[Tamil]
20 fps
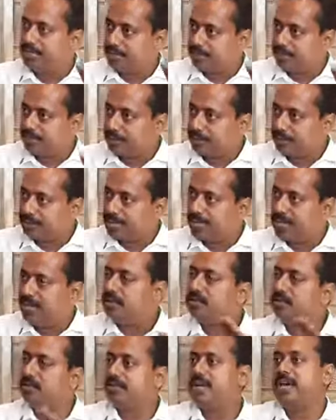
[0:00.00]
சேர்ப்பது தான்
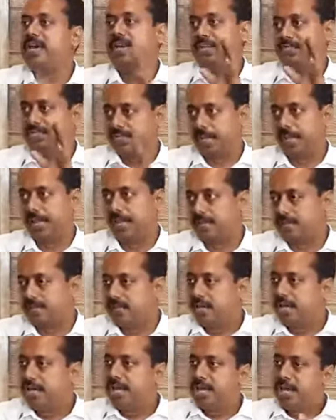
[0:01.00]
டைரக்ட் செல்லிங்
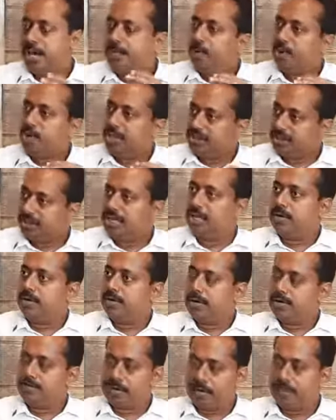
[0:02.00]
இப்போ நிதி
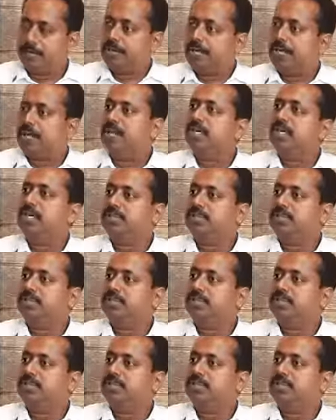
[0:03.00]
நிறுவனம் அப்படின்னா